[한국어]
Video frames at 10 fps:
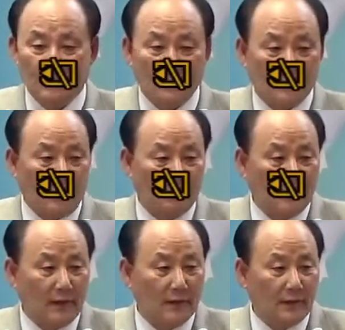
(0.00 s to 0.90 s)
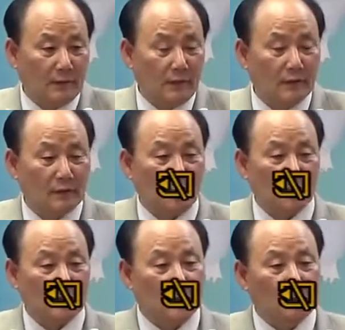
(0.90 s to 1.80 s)
캔벨리라고 예, 하는
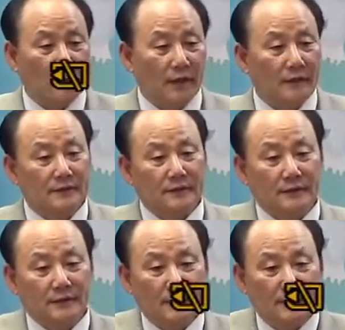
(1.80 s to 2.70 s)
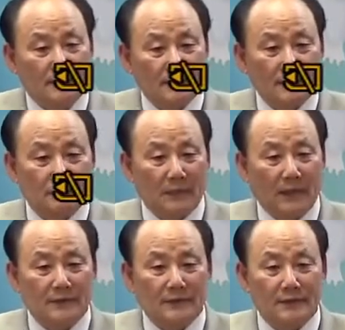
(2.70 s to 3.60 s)
도시 외에는
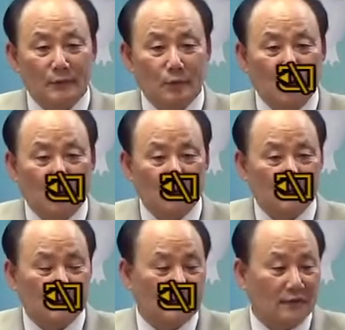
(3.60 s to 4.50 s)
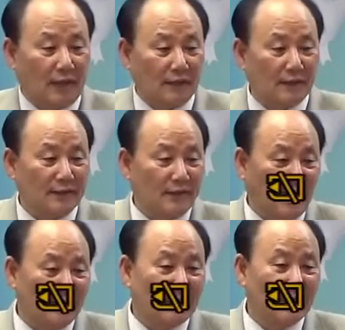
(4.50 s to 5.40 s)
신발 신고 다니는
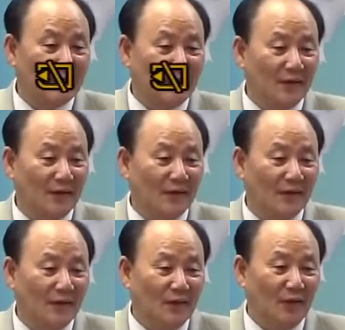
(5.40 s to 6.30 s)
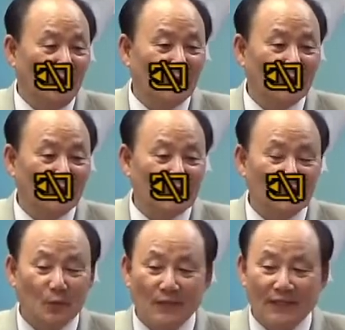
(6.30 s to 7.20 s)
아이들이 없는 것을
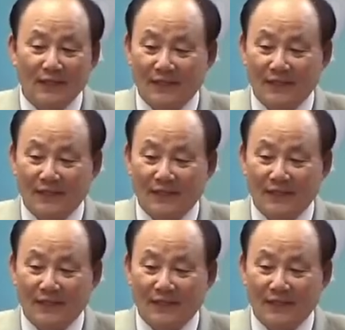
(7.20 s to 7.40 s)
보니까